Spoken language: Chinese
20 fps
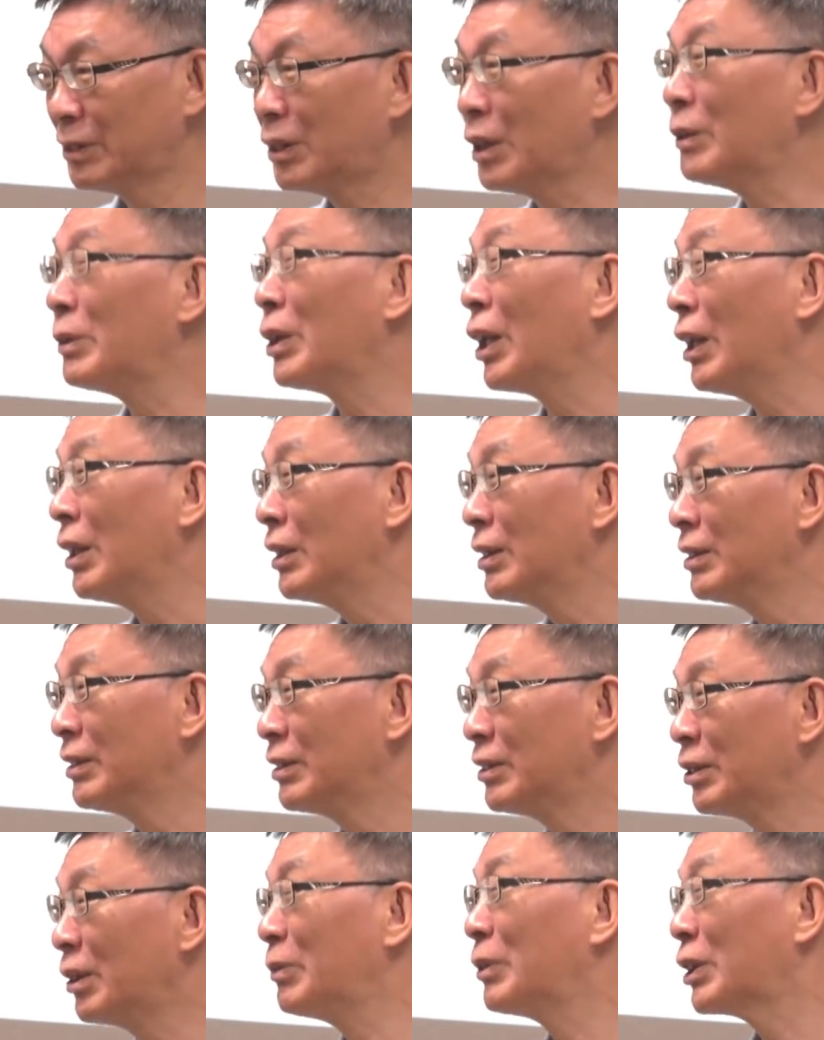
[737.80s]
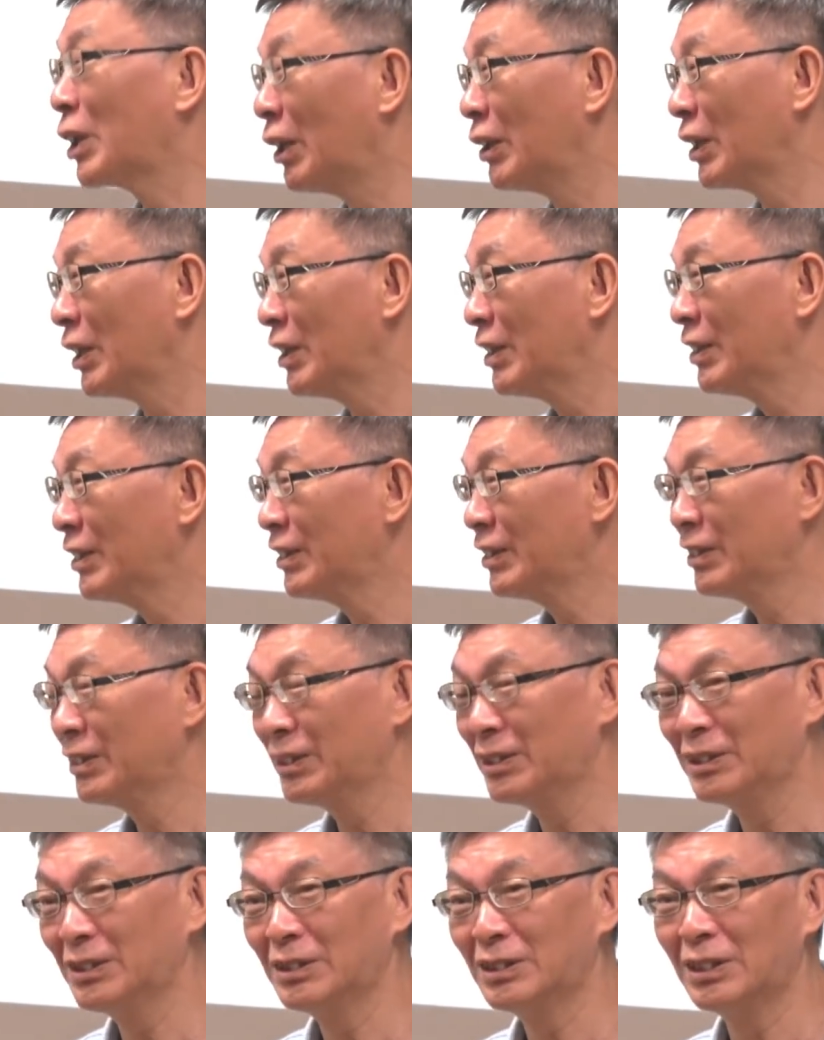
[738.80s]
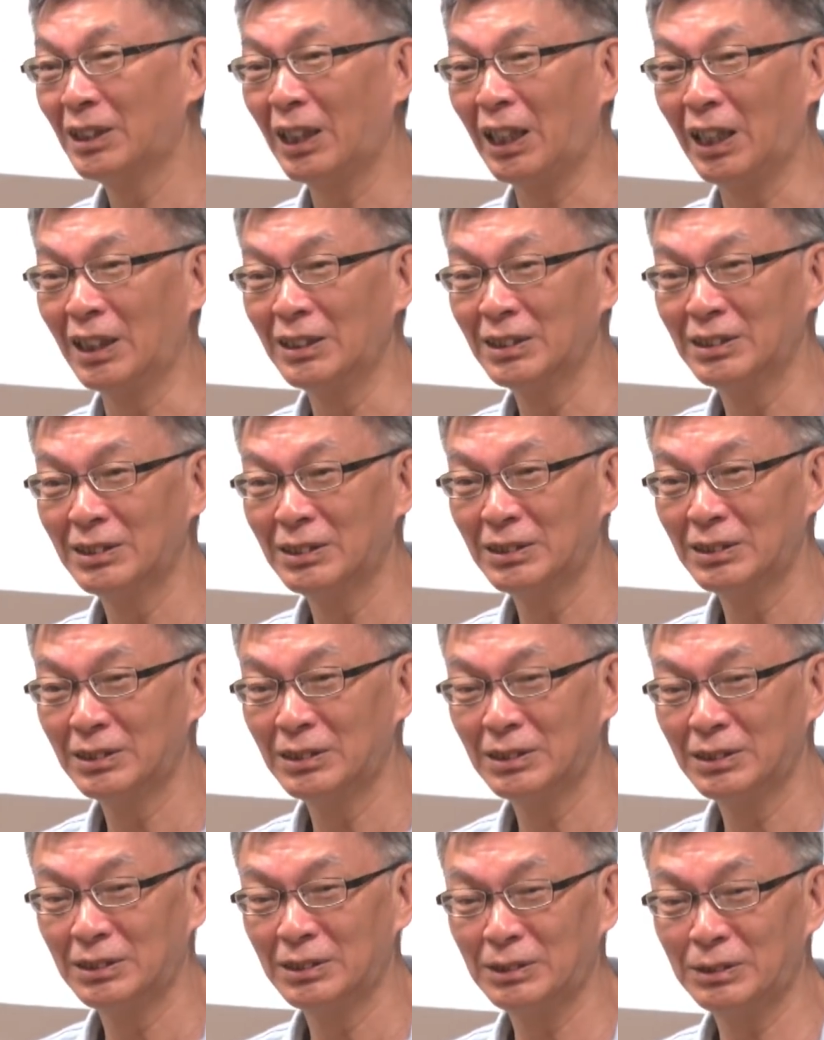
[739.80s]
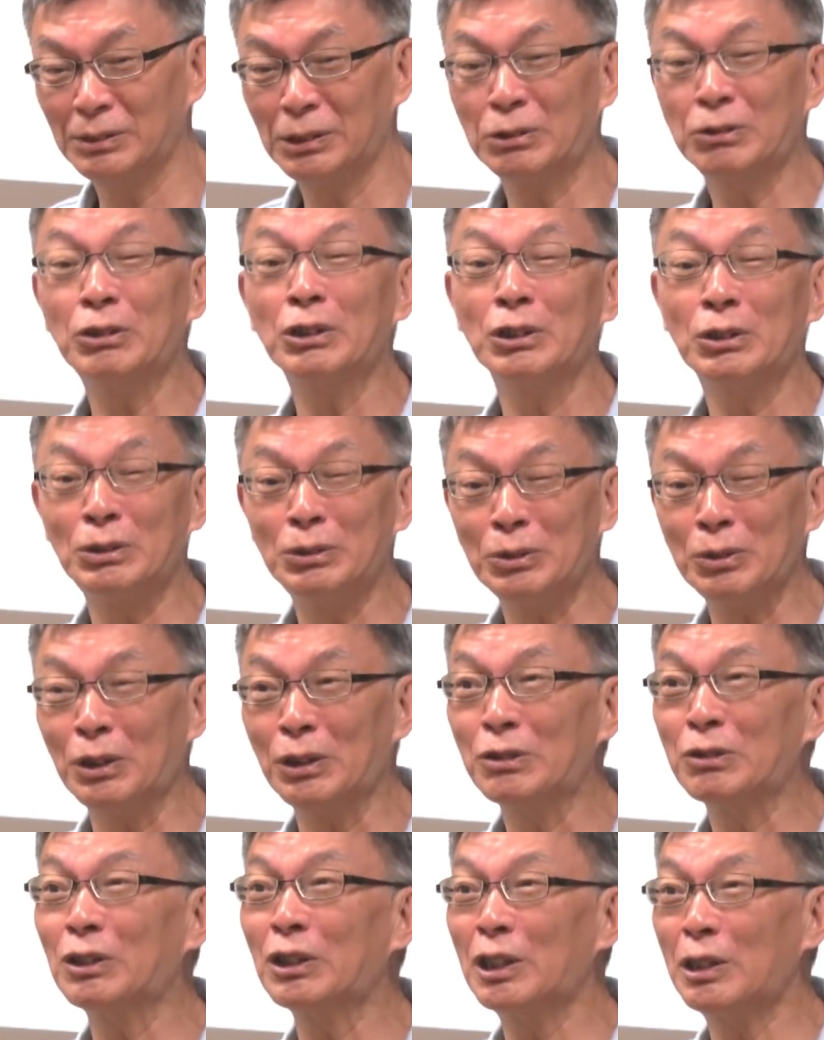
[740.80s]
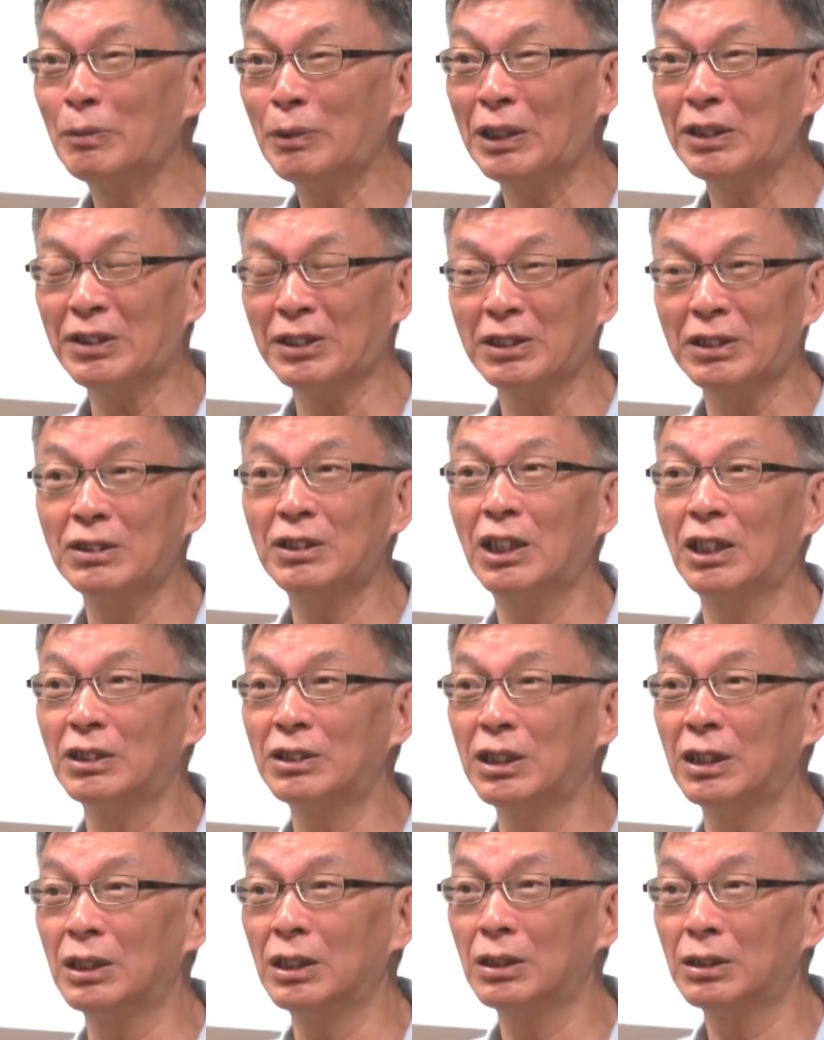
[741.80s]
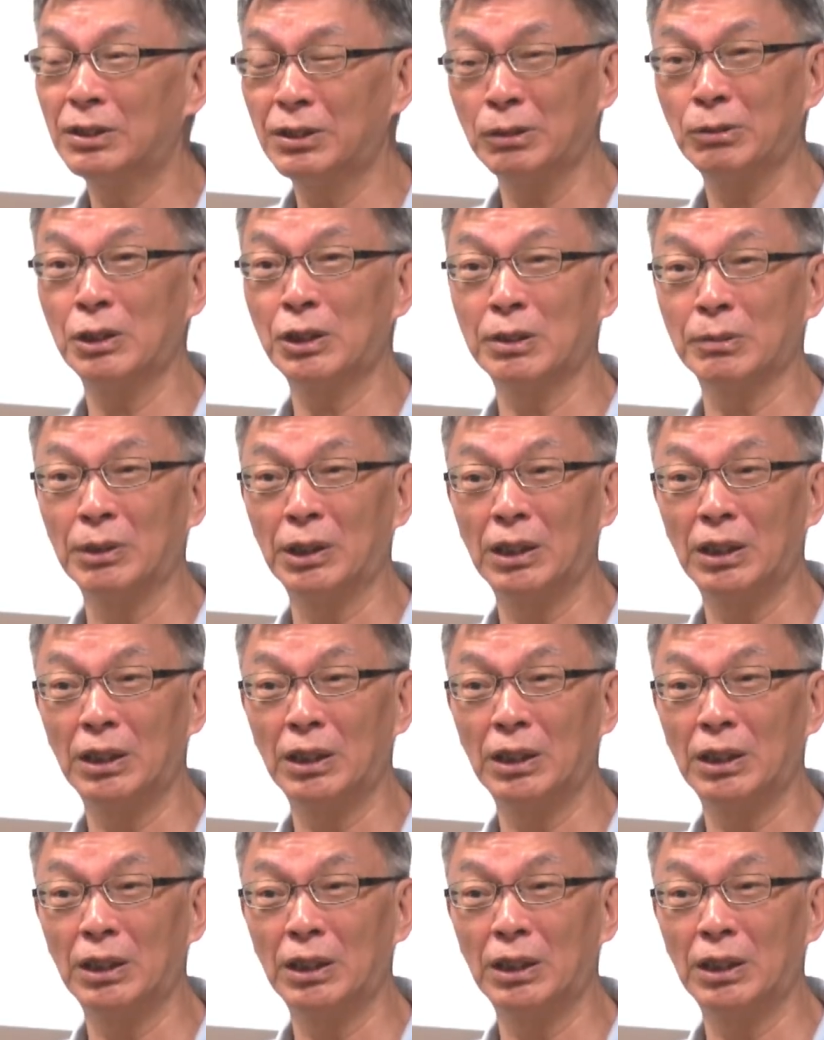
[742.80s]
对不对？有没有道理？啊，你们做了公务员做了一辈子，你就了解，了，就为什么？